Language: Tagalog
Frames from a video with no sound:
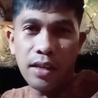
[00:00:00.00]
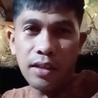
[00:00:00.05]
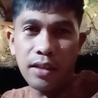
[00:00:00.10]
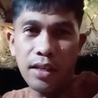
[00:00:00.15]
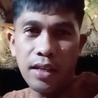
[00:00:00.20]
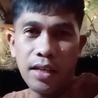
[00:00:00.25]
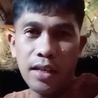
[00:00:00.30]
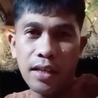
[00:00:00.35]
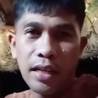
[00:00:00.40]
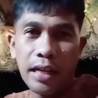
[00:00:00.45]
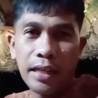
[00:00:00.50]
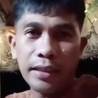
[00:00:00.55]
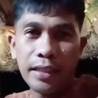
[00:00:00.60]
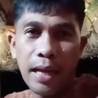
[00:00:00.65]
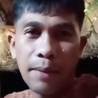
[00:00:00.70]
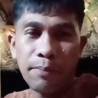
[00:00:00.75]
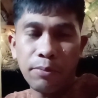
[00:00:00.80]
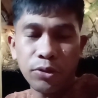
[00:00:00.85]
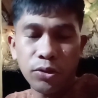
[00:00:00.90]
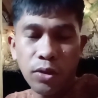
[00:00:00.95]
Uh, ah,
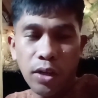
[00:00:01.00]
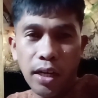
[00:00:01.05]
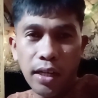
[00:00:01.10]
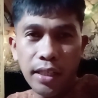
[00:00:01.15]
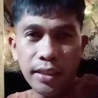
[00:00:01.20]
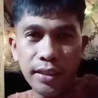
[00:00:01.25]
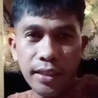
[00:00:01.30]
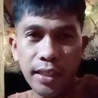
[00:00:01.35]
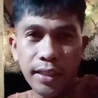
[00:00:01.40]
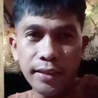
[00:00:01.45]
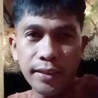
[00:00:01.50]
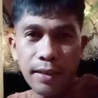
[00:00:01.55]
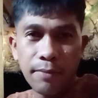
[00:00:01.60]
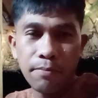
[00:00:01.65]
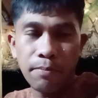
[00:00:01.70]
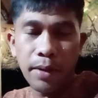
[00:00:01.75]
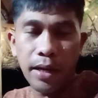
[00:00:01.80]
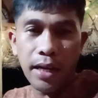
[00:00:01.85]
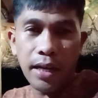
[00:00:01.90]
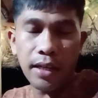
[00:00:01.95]
kakatapos ko lang kasi ng
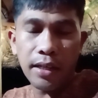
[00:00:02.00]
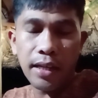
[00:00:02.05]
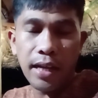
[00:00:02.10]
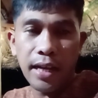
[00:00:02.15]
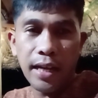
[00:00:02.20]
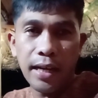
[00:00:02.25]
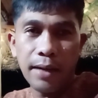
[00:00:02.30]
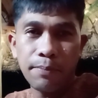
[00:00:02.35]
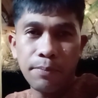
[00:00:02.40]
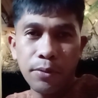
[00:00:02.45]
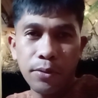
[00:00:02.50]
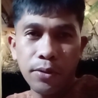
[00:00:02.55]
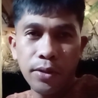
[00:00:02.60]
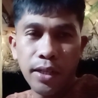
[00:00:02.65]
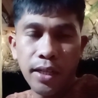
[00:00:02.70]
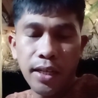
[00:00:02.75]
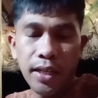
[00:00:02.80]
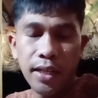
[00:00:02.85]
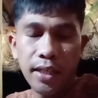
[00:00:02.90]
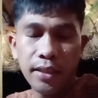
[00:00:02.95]
samba kahapon
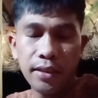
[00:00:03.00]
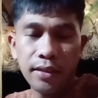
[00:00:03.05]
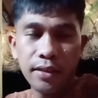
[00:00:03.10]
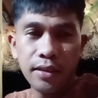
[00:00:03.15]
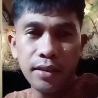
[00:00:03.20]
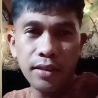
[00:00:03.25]
at